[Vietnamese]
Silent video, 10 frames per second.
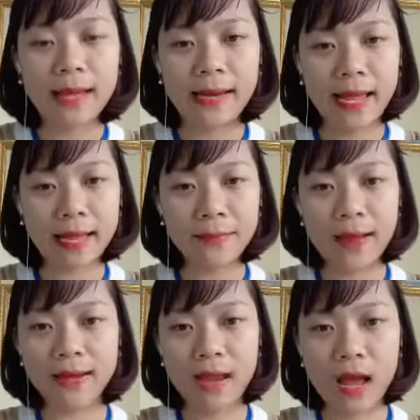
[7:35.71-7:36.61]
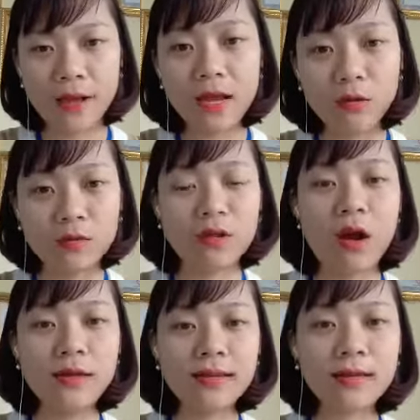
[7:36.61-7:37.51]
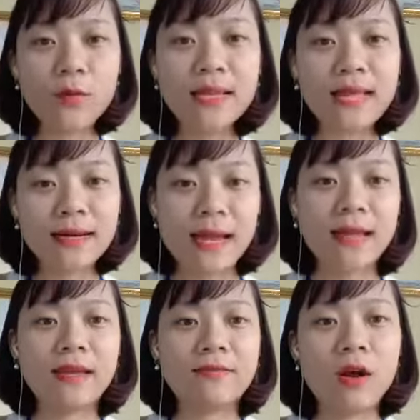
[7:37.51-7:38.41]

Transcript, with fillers: để các bạn hiểu rõ những cái nguyên tắc này